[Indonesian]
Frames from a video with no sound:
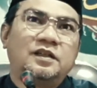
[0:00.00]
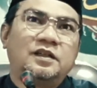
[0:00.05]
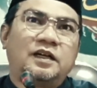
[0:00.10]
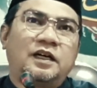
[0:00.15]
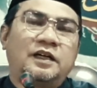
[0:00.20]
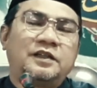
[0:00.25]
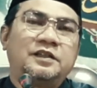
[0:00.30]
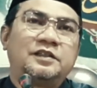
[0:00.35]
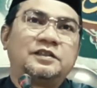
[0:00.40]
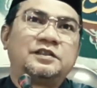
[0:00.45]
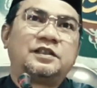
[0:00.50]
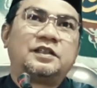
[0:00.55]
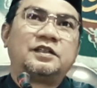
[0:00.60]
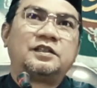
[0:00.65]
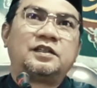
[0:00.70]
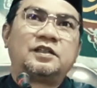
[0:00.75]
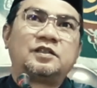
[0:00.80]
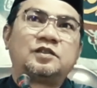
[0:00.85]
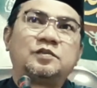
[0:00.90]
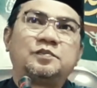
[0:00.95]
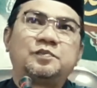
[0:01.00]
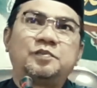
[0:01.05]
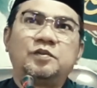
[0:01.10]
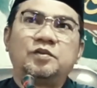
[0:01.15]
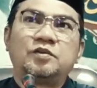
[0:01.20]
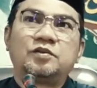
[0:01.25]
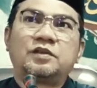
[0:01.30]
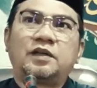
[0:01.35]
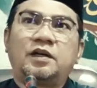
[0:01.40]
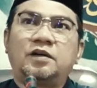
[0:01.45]
Ada sekitar 10
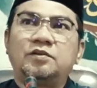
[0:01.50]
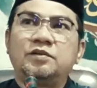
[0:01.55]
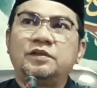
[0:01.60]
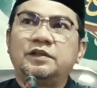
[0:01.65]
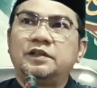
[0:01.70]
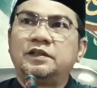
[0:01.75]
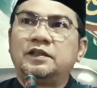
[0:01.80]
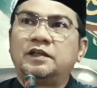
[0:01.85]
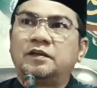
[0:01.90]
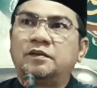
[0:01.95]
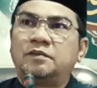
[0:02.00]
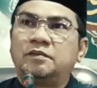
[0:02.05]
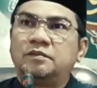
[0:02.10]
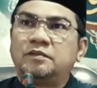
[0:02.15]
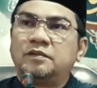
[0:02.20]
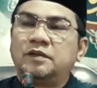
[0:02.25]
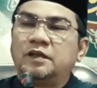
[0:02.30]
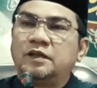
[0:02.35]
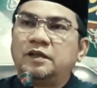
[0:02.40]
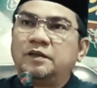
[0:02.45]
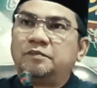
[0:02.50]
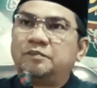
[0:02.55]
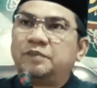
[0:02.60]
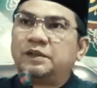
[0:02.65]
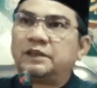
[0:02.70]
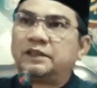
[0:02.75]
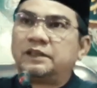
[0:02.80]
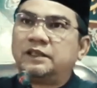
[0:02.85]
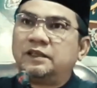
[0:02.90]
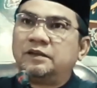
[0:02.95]
tahun dia
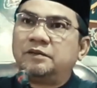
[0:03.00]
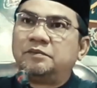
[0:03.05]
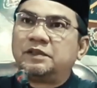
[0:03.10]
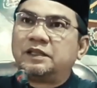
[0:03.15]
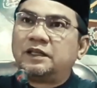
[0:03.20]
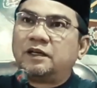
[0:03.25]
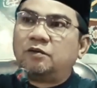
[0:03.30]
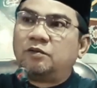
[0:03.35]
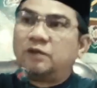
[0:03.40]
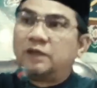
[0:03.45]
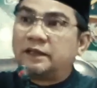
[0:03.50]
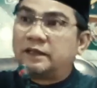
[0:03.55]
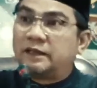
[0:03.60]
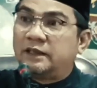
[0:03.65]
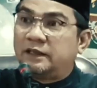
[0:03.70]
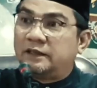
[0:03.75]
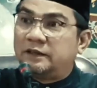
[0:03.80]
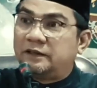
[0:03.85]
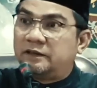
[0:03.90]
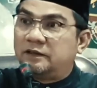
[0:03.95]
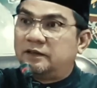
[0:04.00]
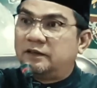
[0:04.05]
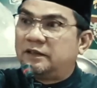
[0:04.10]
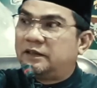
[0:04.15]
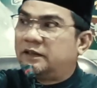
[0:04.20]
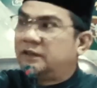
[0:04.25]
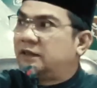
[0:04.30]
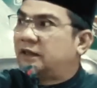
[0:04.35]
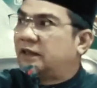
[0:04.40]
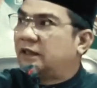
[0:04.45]
pergi menawarkan
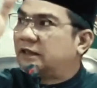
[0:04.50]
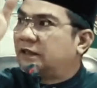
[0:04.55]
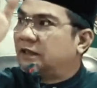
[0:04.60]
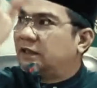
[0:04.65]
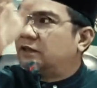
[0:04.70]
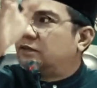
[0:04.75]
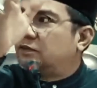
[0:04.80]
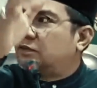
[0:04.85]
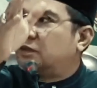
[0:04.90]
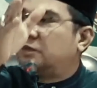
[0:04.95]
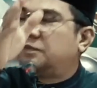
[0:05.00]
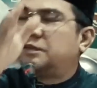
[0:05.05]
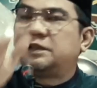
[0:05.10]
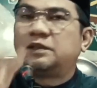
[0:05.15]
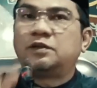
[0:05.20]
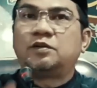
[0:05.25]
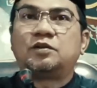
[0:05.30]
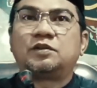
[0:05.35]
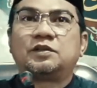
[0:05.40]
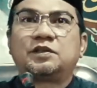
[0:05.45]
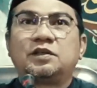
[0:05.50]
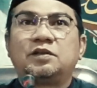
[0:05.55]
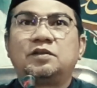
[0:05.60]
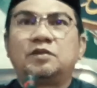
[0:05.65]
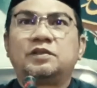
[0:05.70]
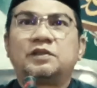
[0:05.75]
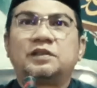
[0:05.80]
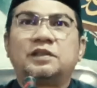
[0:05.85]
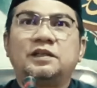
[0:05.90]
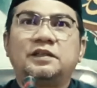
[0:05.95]
Kentucky itu kepada
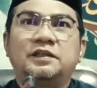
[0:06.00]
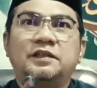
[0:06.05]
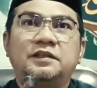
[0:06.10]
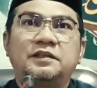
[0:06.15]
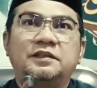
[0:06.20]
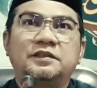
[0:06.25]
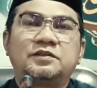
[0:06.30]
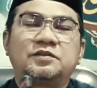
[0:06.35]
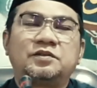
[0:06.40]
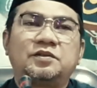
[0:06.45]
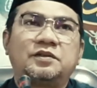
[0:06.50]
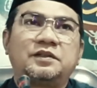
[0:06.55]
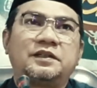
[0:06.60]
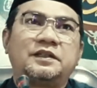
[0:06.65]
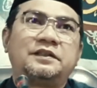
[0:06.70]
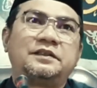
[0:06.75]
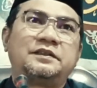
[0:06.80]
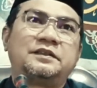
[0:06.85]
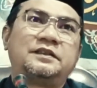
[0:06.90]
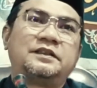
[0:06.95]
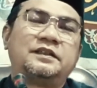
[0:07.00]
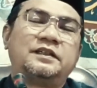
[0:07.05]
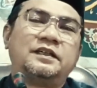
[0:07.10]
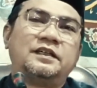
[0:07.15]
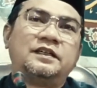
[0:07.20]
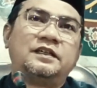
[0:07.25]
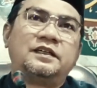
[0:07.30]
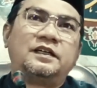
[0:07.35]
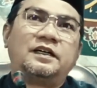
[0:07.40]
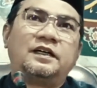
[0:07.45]
hotel-hotel dan restoran.
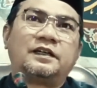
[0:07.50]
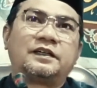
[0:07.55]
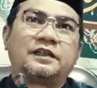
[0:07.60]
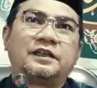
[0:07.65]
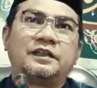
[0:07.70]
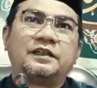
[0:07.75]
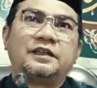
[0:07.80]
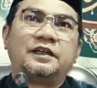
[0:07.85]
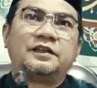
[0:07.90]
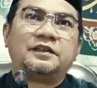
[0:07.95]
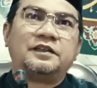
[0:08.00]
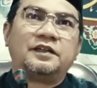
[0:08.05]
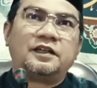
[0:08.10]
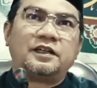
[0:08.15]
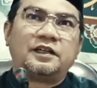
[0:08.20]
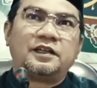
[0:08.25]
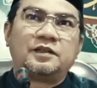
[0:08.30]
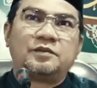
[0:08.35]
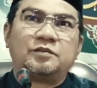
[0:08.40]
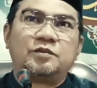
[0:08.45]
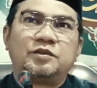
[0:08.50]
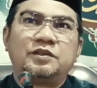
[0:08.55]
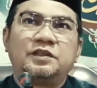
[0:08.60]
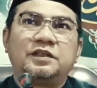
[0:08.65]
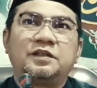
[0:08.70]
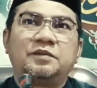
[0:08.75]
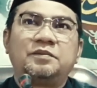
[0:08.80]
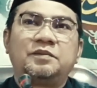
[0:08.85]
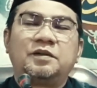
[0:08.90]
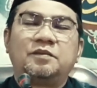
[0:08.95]
Akhirnya adalah yang mau
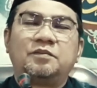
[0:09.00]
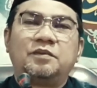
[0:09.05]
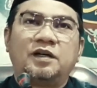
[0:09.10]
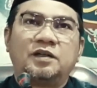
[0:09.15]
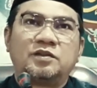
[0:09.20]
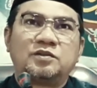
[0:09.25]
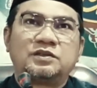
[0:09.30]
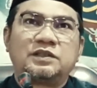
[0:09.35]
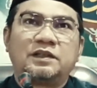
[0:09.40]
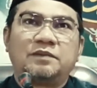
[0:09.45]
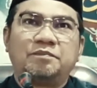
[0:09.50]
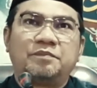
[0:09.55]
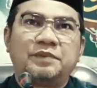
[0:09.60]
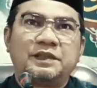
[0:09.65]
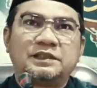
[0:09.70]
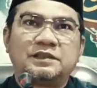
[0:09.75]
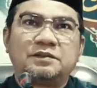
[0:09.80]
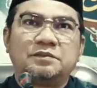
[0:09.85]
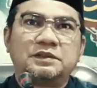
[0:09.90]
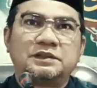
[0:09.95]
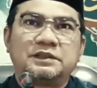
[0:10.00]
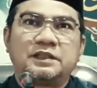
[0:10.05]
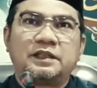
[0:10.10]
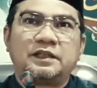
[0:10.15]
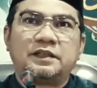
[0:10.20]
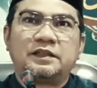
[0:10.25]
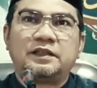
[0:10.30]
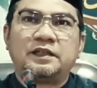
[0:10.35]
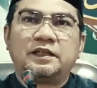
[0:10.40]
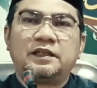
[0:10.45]
nerima. Baru sampai sebesar
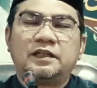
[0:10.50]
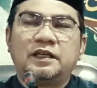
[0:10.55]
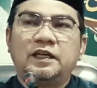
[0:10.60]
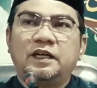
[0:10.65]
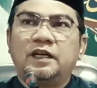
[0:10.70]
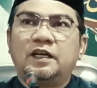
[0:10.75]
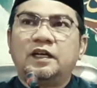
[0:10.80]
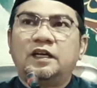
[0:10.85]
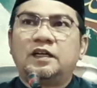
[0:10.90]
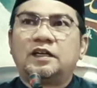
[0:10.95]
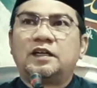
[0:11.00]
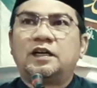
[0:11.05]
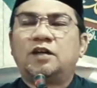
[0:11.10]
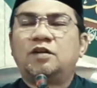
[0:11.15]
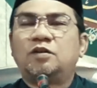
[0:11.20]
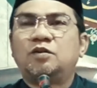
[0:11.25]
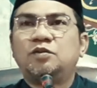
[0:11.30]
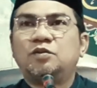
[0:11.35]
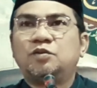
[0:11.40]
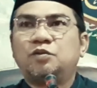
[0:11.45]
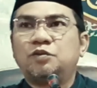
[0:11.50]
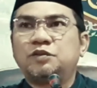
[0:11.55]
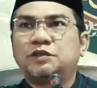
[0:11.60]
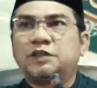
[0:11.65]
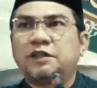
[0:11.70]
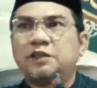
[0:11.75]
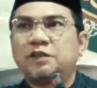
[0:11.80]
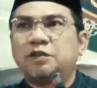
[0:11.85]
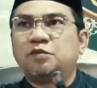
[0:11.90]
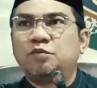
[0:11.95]
ini. Kalau untuk
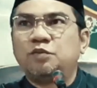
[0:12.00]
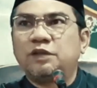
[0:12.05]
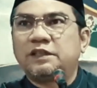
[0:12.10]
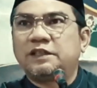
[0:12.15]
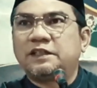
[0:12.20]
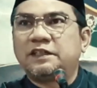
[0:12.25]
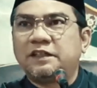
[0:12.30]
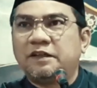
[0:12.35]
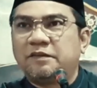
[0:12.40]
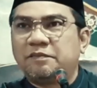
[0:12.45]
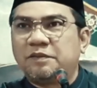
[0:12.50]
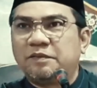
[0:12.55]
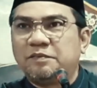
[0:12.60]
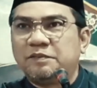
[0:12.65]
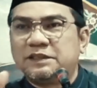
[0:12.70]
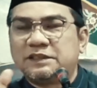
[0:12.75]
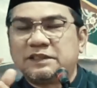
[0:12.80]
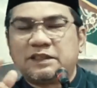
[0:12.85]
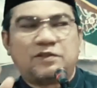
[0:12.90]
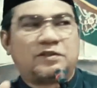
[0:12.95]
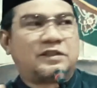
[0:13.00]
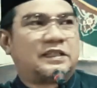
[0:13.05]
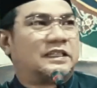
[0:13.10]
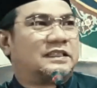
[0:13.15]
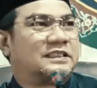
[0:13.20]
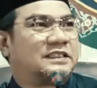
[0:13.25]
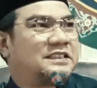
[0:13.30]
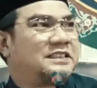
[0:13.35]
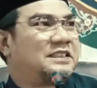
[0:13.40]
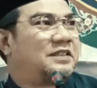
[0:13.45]
cari duit kenapa bisa
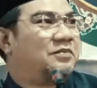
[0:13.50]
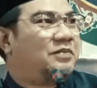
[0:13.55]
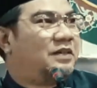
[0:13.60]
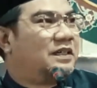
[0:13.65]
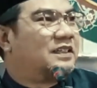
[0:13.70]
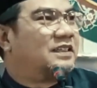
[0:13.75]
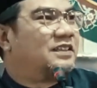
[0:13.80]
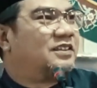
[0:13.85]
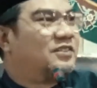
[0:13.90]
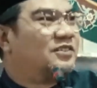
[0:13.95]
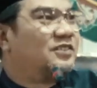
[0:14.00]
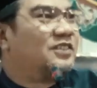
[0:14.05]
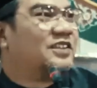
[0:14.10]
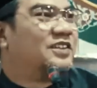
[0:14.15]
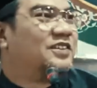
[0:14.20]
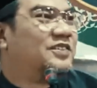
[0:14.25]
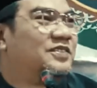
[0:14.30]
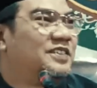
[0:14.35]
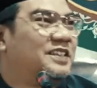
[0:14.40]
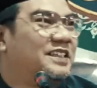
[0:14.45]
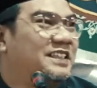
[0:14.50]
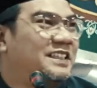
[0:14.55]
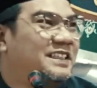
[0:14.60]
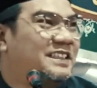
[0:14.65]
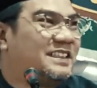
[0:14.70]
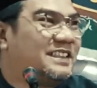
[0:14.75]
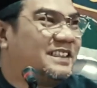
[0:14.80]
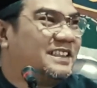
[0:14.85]
orang sesabar itu gitu, Pak ya?